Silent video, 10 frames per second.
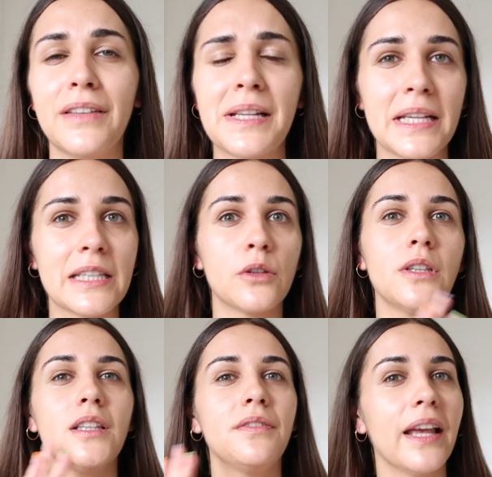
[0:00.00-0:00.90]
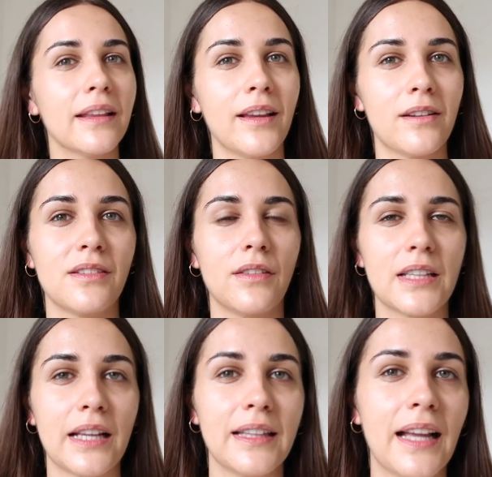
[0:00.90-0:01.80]
więc jest to świetne
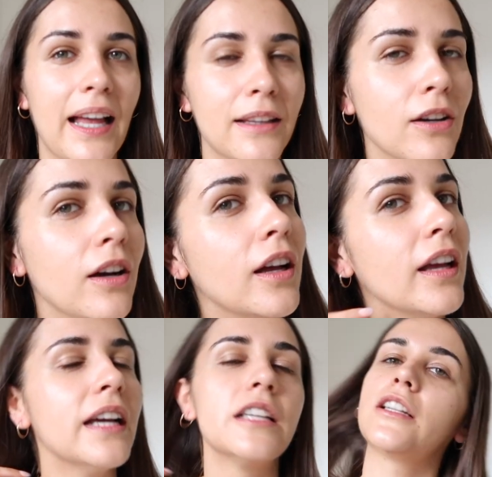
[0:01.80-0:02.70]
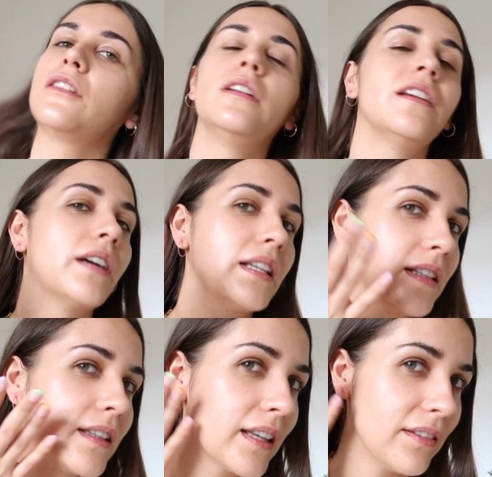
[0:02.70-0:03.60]
rozwiązanie na lato. Szczególnie
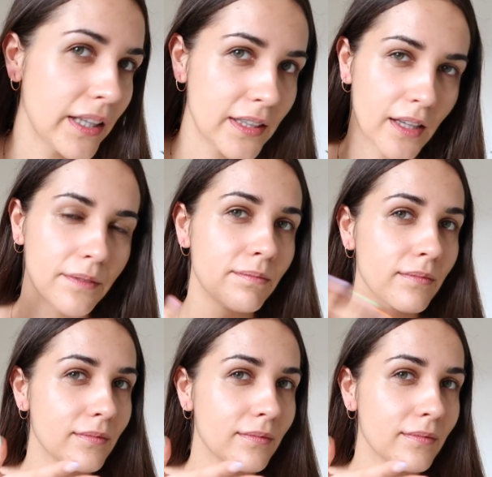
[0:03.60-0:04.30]
właśnie taki, wiecie,